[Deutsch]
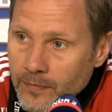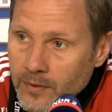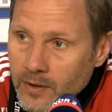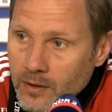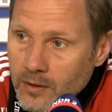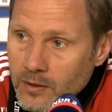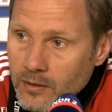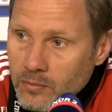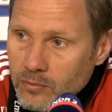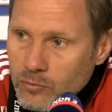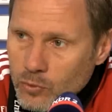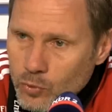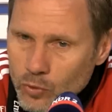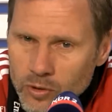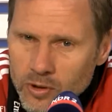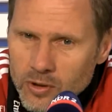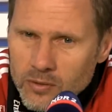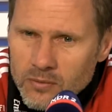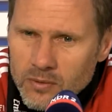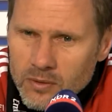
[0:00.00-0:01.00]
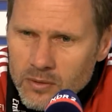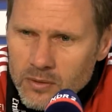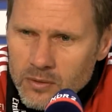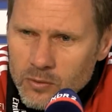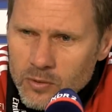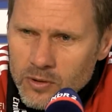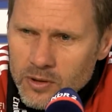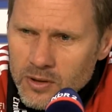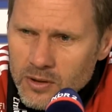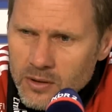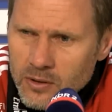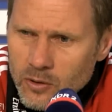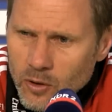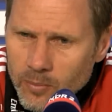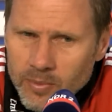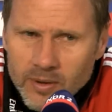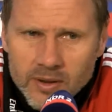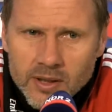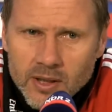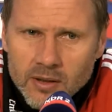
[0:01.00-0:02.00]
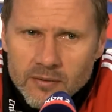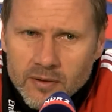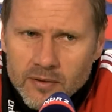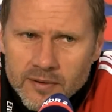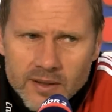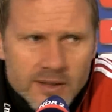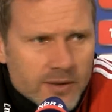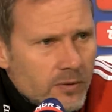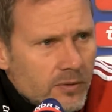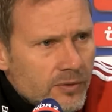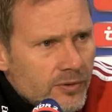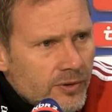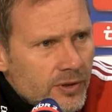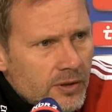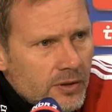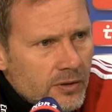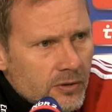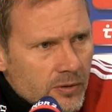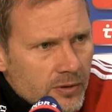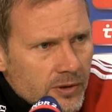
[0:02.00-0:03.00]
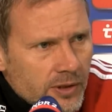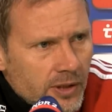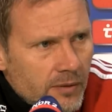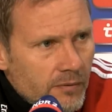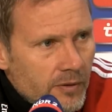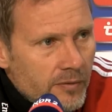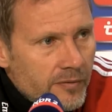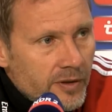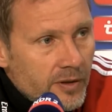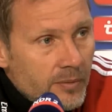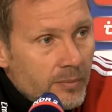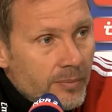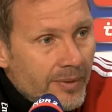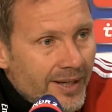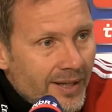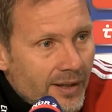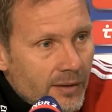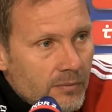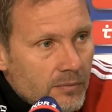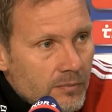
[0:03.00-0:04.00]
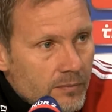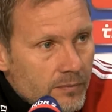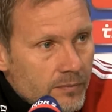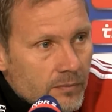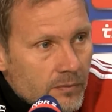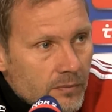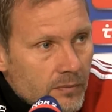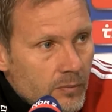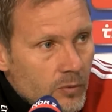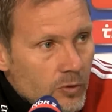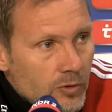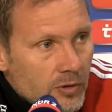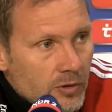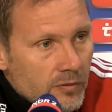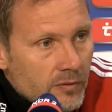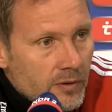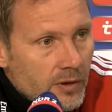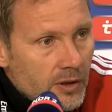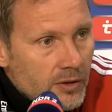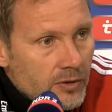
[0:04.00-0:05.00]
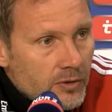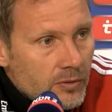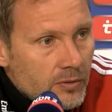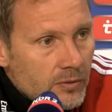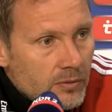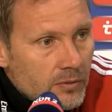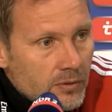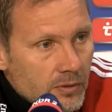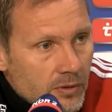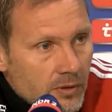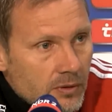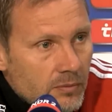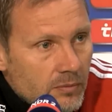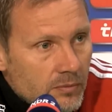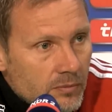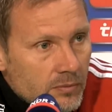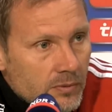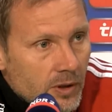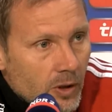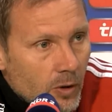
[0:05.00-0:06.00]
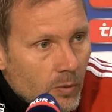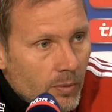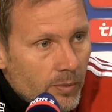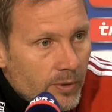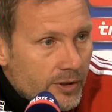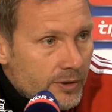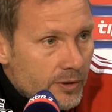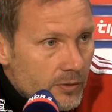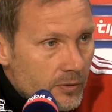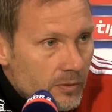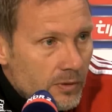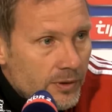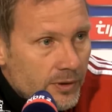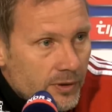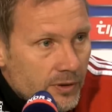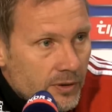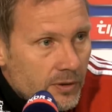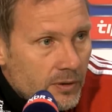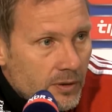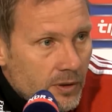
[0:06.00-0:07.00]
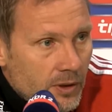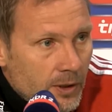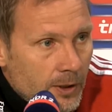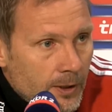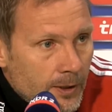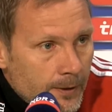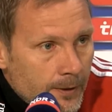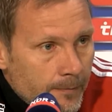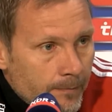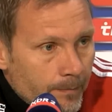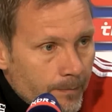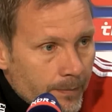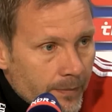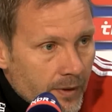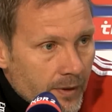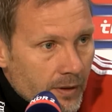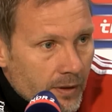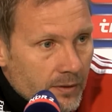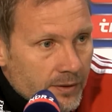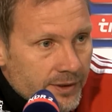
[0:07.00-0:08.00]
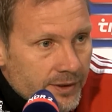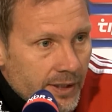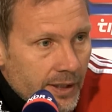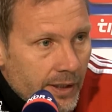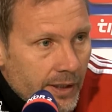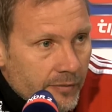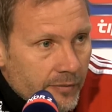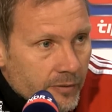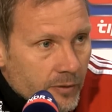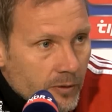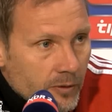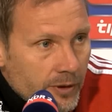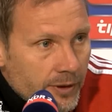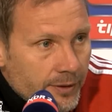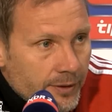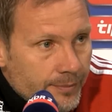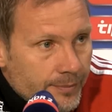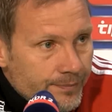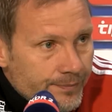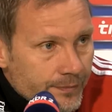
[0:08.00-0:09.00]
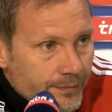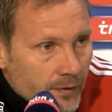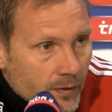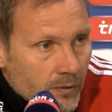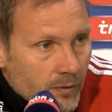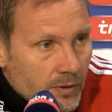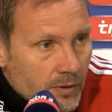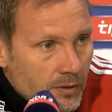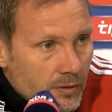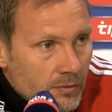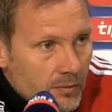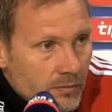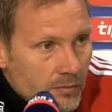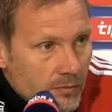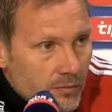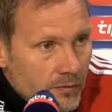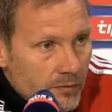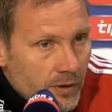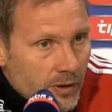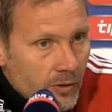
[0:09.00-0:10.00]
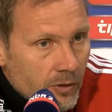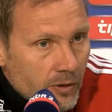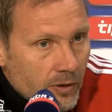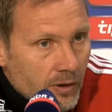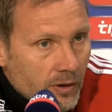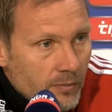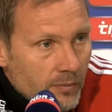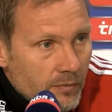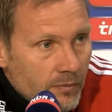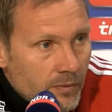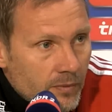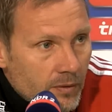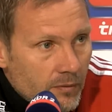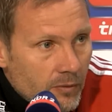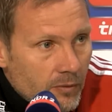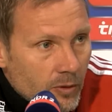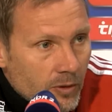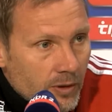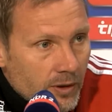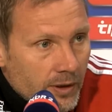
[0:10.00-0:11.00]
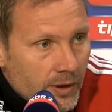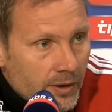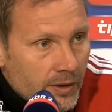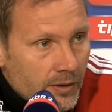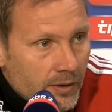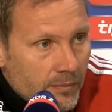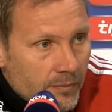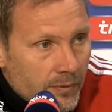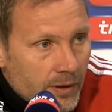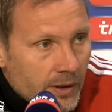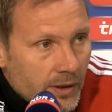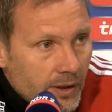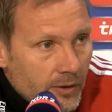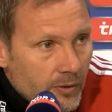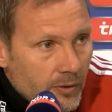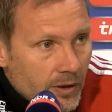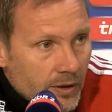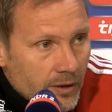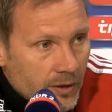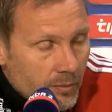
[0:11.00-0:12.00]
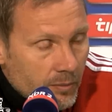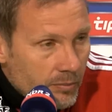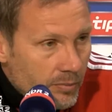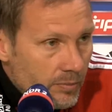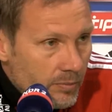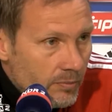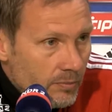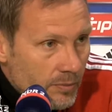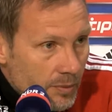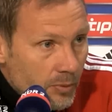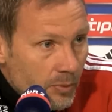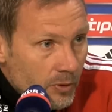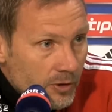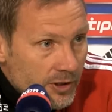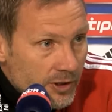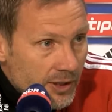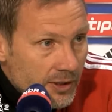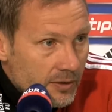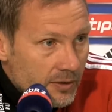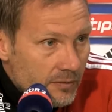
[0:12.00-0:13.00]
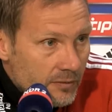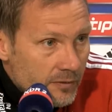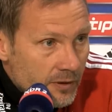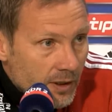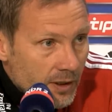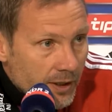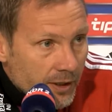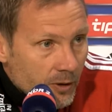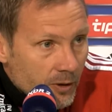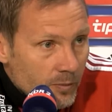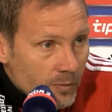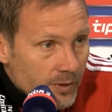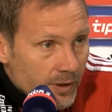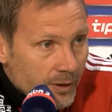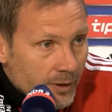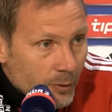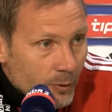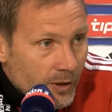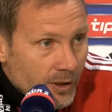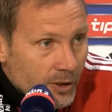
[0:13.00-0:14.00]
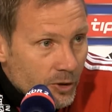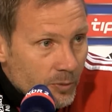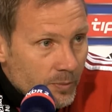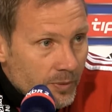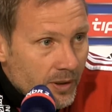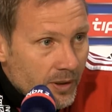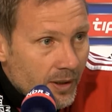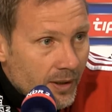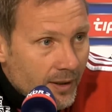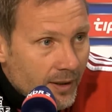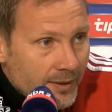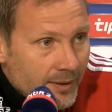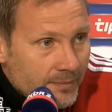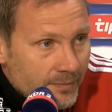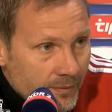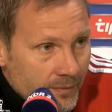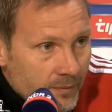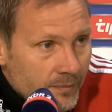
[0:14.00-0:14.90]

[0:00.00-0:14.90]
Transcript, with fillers: ähm, gut in, gut in körperlicher Verfassung sind, sonst hätten wir viel mehr Muskelverletzungen. Und darüber bin ich natürlich sehr erfreut. Und wir können am Wochenende den einen oder anderen Impuls setzen. Vielleicht kommt ein neuer Spieler rein.